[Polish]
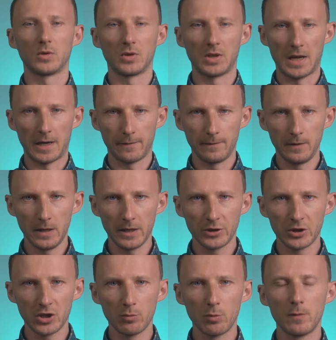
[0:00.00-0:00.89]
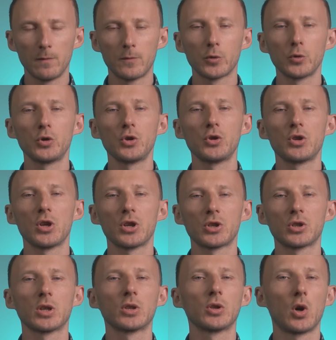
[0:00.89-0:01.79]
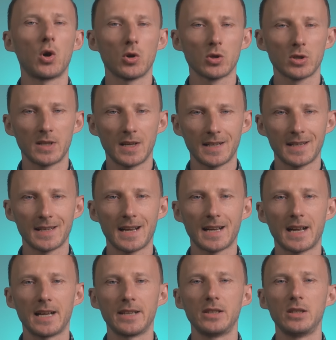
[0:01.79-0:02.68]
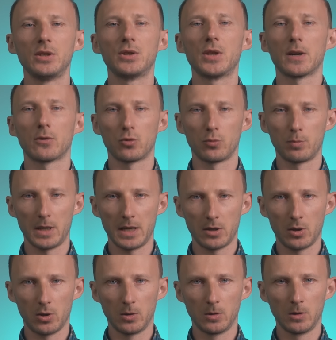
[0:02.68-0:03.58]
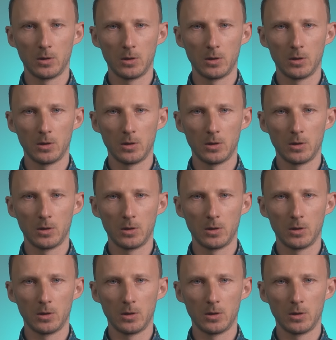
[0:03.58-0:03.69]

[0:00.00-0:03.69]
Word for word: Na chwilę chciałbym wrócić jeszcze do oznak raka jelita grubego.